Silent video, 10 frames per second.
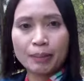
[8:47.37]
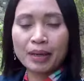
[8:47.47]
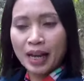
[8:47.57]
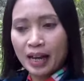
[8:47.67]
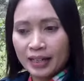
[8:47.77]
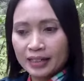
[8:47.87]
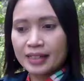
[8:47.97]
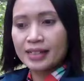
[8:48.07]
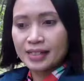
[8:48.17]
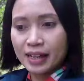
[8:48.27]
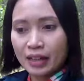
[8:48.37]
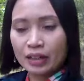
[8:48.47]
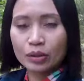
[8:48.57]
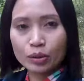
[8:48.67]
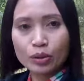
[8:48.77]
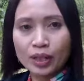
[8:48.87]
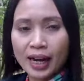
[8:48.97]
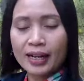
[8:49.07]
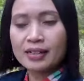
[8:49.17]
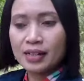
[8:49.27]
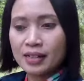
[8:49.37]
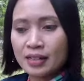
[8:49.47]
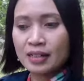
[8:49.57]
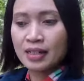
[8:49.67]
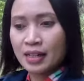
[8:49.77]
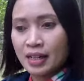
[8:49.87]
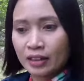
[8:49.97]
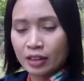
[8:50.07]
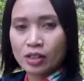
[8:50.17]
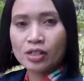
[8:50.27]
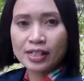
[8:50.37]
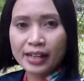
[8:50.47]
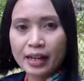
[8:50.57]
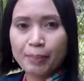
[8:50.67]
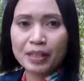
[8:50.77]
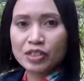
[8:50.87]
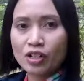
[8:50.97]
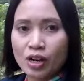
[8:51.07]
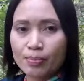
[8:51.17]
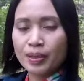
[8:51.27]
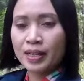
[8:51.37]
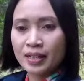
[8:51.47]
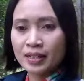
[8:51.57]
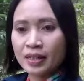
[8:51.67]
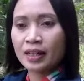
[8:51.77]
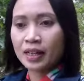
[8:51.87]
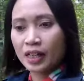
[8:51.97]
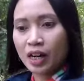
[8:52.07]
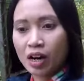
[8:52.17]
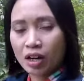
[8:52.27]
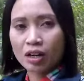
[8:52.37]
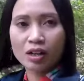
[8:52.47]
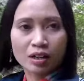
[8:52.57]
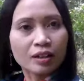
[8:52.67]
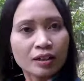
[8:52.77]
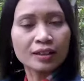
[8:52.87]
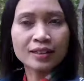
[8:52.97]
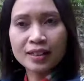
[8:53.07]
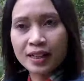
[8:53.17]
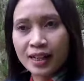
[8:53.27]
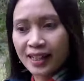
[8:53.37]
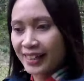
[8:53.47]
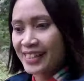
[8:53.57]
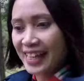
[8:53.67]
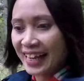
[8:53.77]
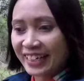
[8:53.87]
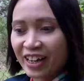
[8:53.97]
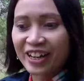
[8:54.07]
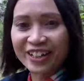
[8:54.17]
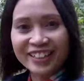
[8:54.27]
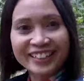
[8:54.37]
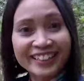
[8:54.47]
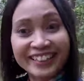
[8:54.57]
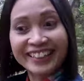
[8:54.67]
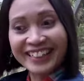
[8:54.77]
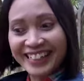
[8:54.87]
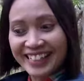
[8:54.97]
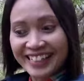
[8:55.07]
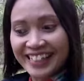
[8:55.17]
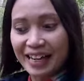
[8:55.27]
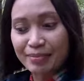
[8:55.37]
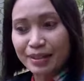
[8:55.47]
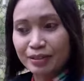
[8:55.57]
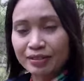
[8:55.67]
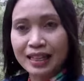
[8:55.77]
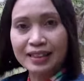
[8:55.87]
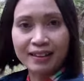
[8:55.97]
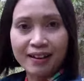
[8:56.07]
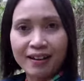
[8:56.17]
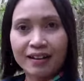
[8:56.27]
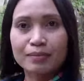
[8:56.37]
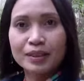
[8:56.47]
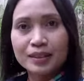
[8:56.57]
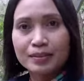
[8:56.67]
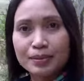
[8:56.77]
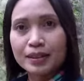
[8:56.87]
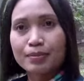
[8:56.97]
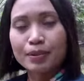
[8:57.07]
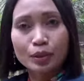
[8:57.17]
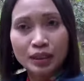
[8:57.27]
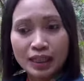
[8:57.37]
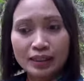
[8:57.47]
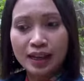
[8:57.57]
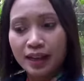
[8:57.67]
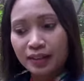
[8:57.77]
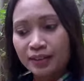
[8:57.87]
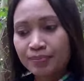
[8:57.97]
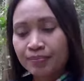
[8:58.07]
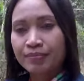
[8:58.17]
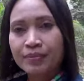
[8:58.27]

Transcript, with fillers: Tapi akhirnya saya urungkan terus saya dapat job ke Hong Kong. Kisah di Hong Kongnya nih yang penuh tantangan, bener-bener penuh tantangan.